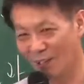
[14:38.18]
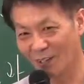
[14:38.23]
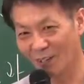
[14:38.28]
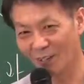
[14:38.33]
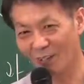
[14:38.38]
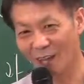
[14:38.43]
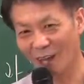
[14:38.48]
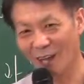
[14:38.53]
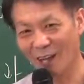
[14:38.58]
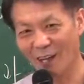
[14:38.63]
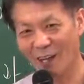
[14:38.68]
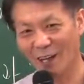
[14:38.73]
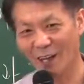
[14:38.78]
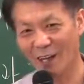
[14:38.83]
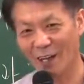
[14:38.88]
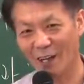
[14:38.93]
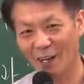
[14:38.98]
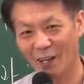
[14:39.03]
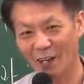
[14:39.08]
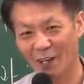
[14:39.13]
예?
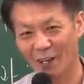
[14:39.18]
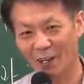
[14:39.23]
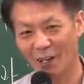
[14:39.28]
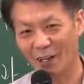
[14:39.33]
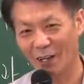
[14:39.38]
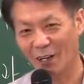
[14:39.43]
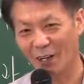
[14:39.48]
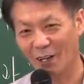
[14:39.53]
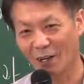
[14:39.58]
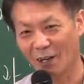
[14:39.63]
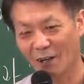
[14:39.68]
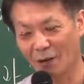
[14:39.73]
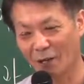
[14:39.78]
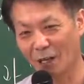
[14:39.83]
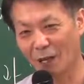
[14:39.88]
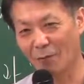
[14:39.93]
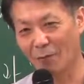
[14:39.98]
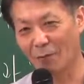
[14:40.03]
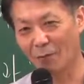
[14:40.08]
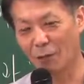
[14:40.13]

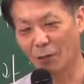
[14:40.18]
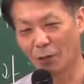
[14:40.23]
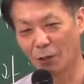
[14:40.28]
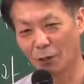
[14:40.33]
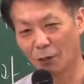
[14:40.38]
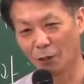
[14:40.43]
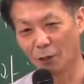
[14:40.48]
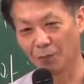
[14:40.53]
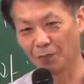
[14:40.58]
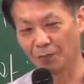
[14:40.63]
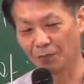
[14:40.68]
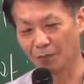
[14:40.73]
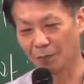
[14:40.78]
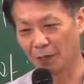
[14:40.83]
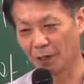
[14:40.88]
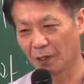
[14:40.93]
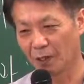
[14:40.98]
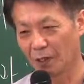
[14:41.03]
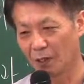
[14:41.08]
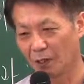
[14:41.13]
거기에 보면은
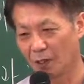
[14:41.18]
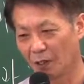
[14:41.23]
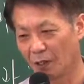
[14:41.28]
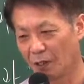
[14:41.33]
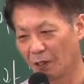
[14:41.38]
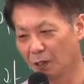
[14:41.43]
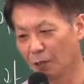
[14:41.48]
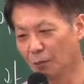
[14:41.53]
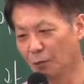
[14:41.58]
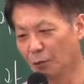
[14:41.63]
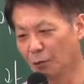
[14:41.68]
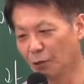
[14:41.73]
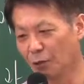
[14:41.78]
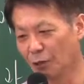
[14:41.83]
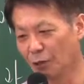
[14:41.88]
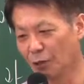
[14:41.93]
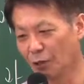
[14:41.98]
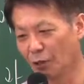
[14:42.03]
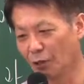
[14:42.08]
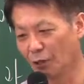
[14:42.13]

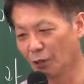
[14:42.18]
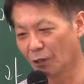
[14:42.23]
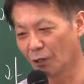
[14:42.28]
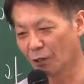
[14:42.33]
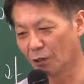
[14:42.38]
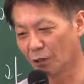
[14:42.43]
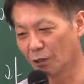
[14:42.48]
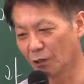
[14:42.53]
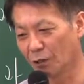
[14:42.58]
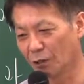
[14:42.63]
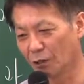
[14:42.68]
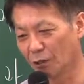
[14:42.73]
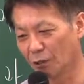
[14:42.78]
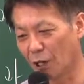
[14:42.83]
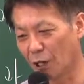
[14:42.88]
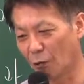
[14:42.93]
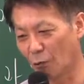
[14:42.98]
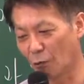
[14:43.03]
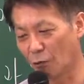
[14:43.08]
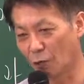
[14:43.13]
그분들은요, 그
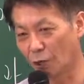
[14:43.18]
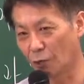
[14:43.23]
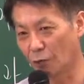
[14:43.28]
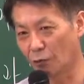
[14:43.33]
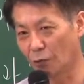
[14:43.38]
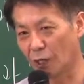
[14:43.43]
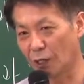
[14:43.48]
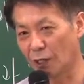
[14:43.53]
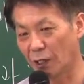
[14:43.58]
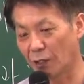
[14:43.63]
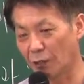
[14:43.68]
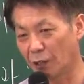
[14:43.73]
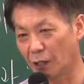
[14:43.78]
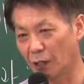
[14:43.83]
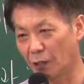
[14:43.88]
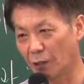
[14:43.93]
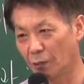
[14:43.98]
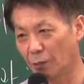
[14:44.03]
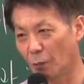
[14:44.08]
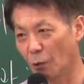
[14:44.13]
개혁공인중개사들이
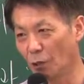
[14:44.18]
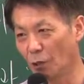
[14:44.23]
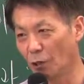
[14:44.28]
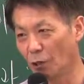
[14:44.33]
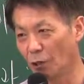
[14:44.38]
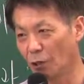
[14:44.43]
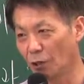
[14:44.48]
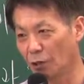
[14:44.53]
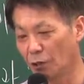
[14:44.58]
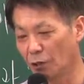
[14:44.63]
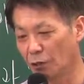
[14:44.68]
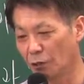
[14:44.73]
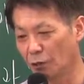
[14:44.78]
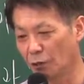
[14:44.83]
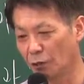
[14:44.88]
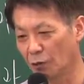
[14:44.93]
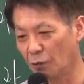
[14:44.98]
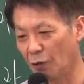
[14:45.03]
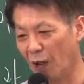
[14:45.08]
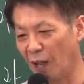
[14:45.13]
그 몰려있는
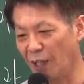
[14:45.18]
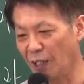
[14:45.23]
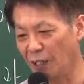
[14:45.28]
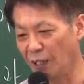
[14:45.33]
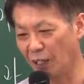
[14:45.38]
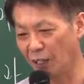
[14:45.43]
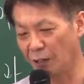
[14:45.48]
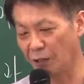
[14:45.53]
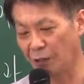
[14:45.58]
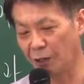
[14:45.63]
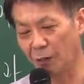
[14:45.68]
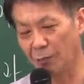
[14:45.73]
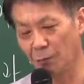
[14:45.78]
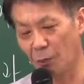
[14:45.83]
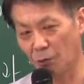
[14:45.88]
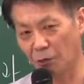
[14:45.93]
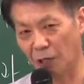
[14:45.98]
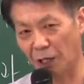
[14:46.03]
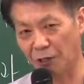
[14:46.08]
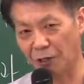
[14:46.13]
그 회의, 그
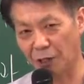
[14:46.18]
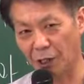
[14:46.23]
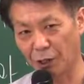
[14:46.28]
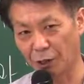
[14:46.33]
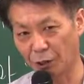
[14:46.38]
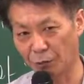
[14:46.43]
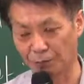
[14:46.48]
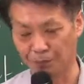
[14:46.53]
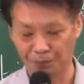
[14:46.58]
친목단체는